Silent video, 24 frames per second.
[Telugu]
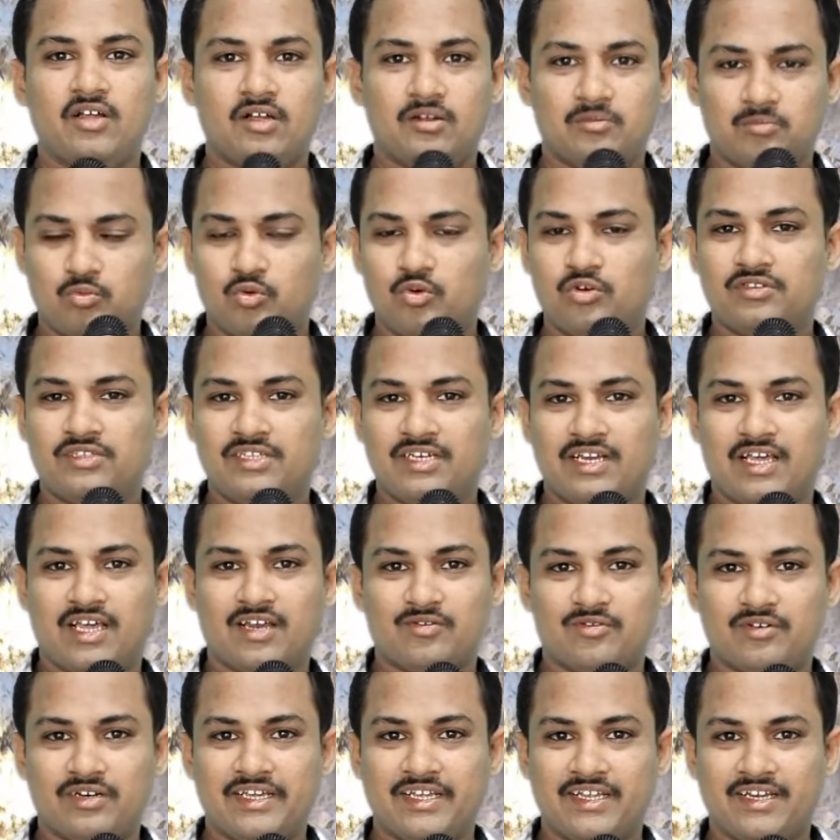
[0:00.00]
మూడు దినాలు
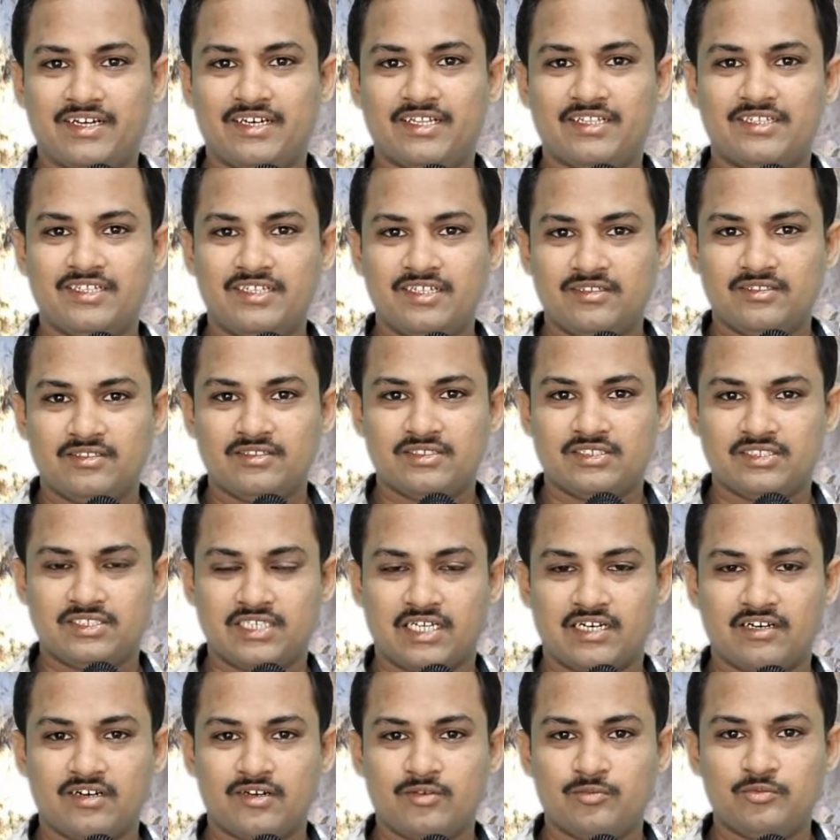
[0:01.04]
ఉన్నాయి ఏంటది
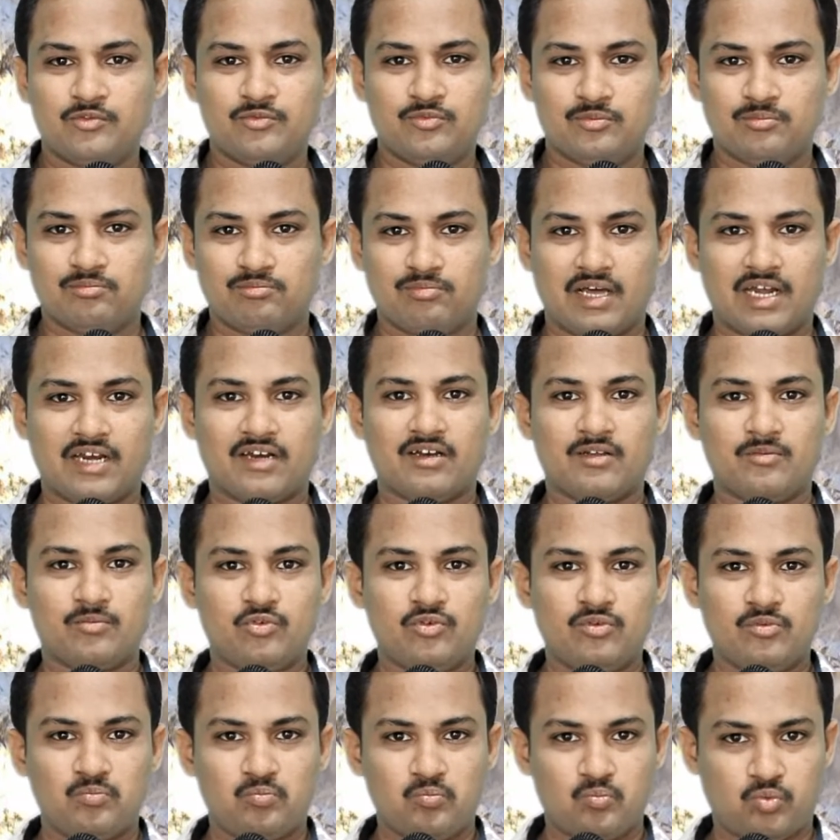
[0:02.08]
జననము మరణము
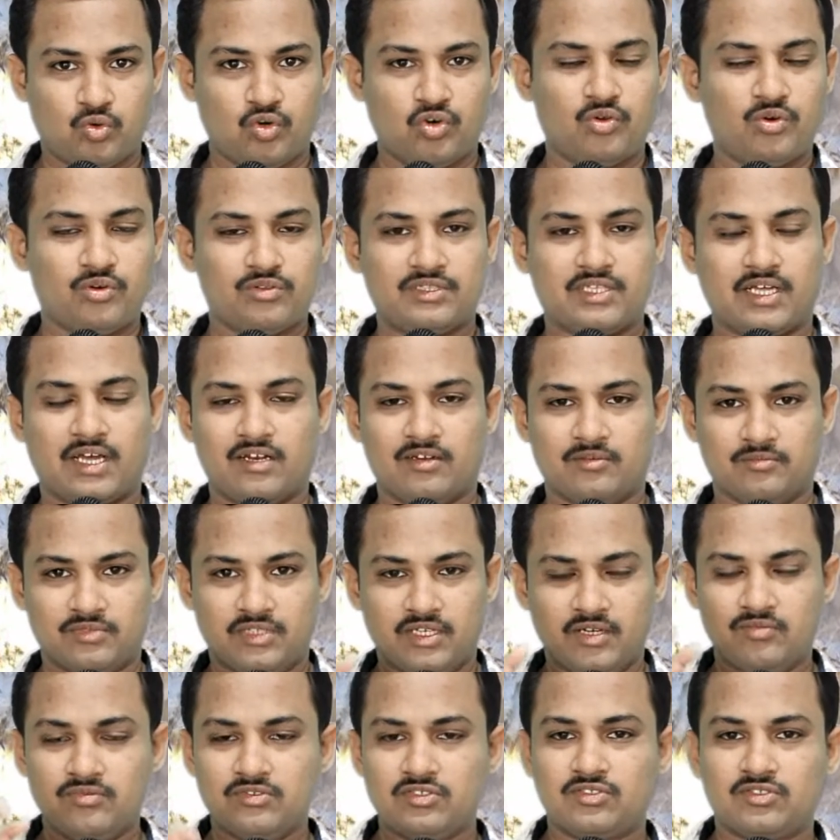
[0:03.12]
పునరుద్ధానం
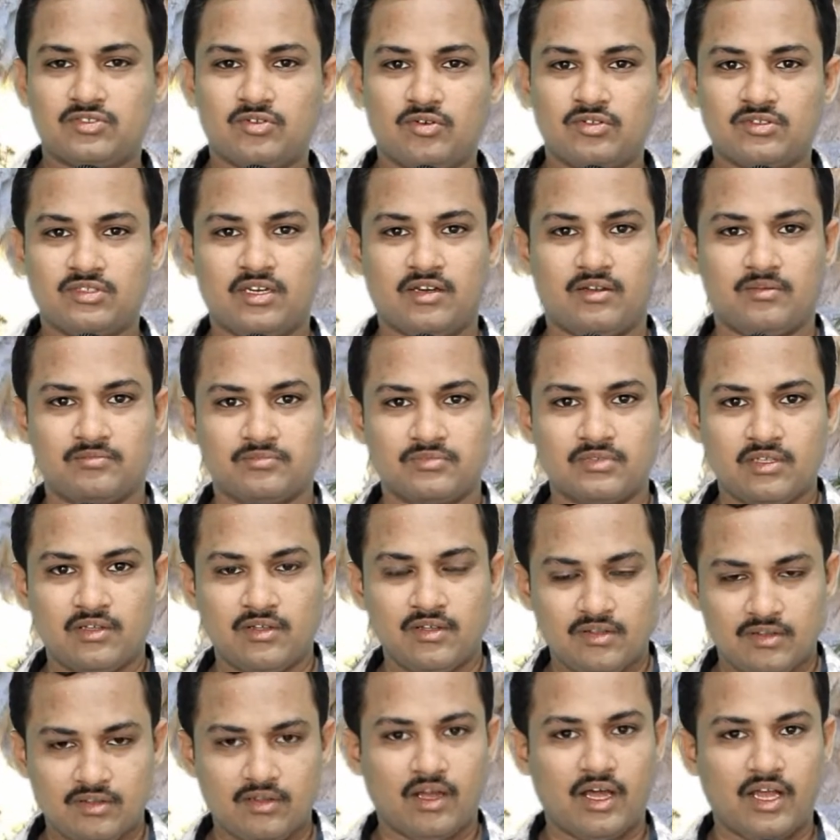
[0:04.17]
దేవుని స్తోత్రం
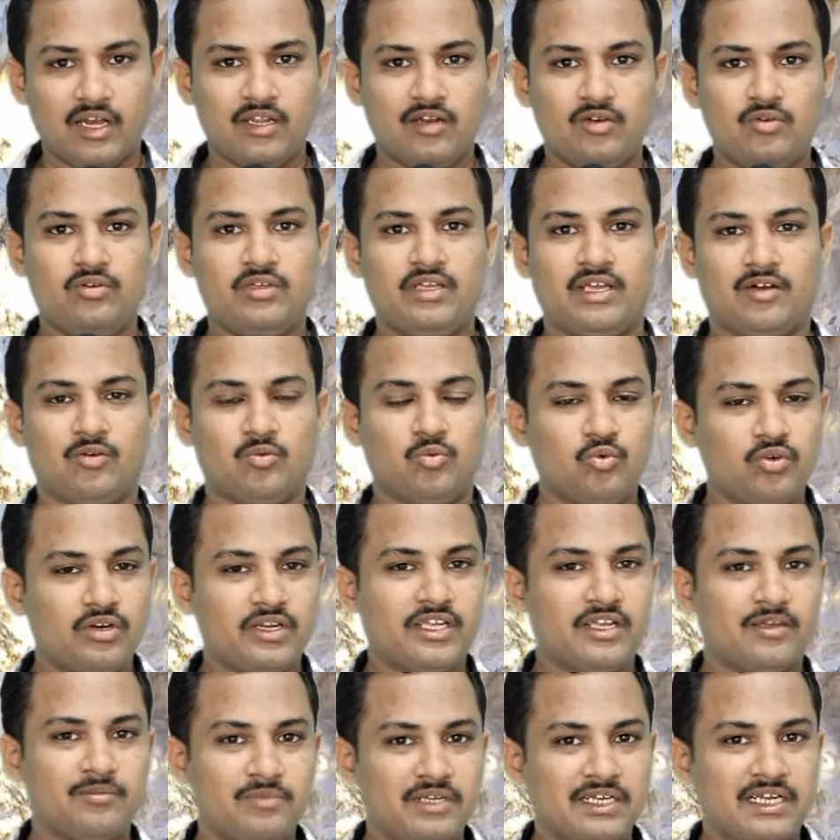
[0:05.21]
హలెలుయ ఊరికే
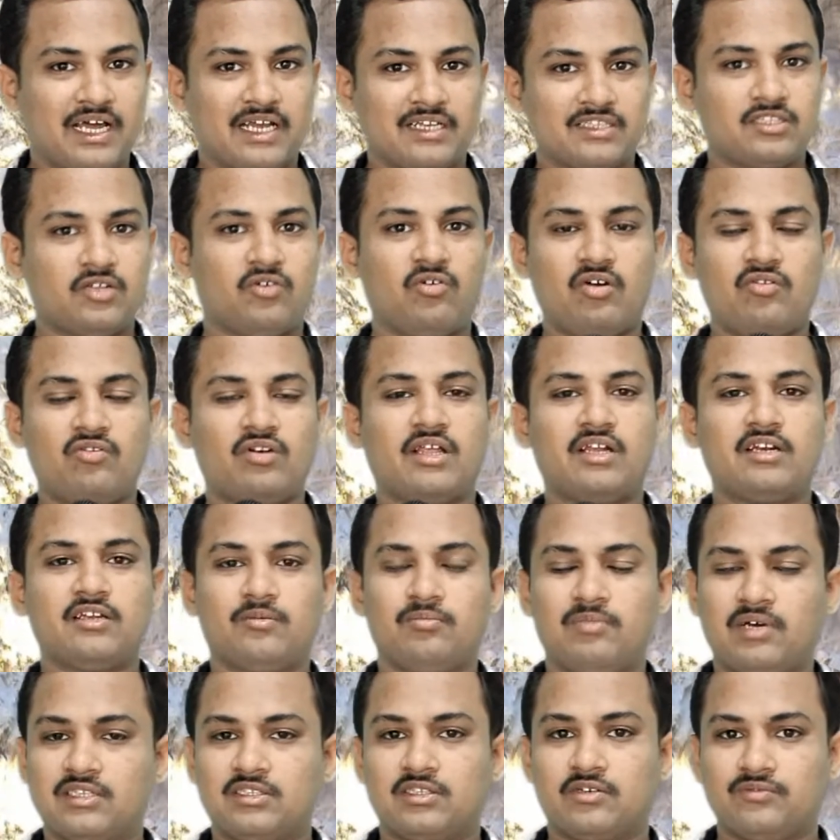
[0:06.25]
మీకు అర్థం అవ్వడానికి మాత్రం